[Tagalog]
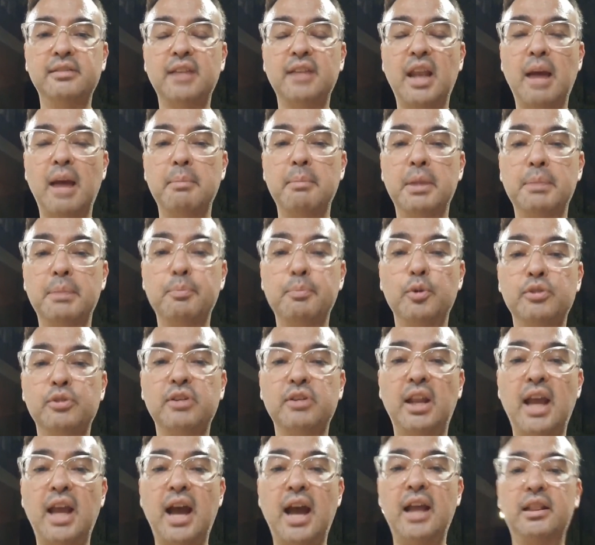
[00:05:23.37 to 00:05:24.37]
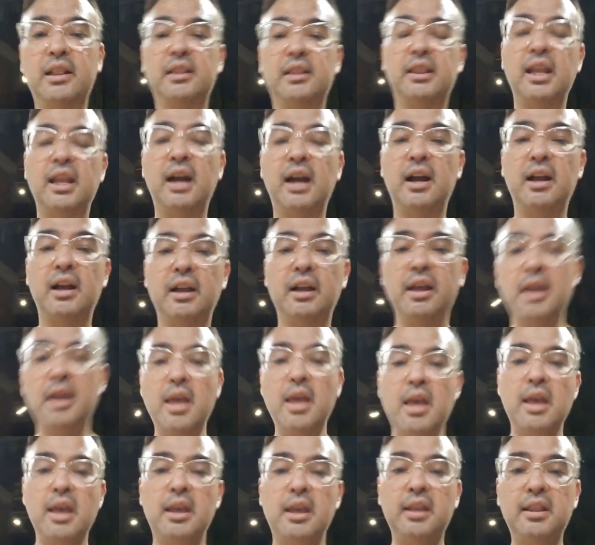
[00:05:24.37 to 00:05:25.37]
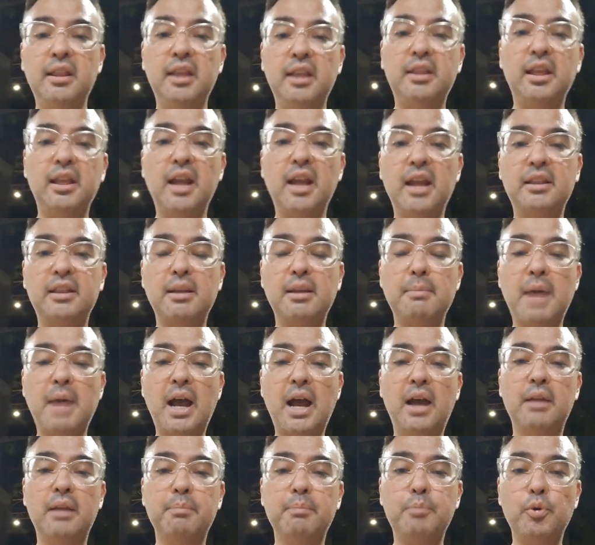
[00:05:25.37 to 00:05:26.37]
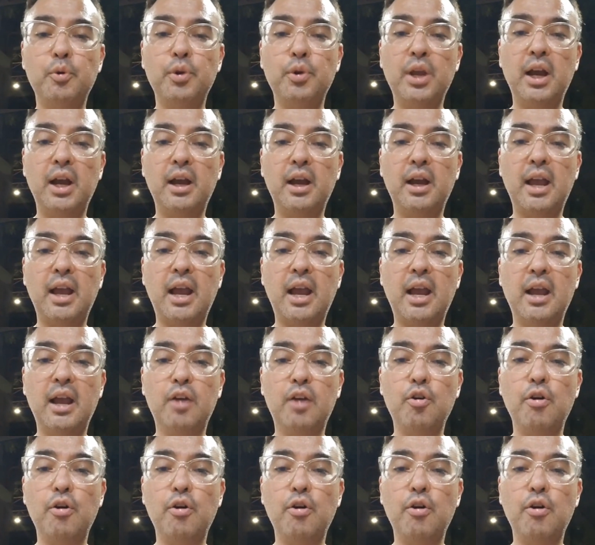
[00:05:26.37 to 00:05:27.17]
Salamat po sa lahat ng hindi tinatamaan po ng uh, ah,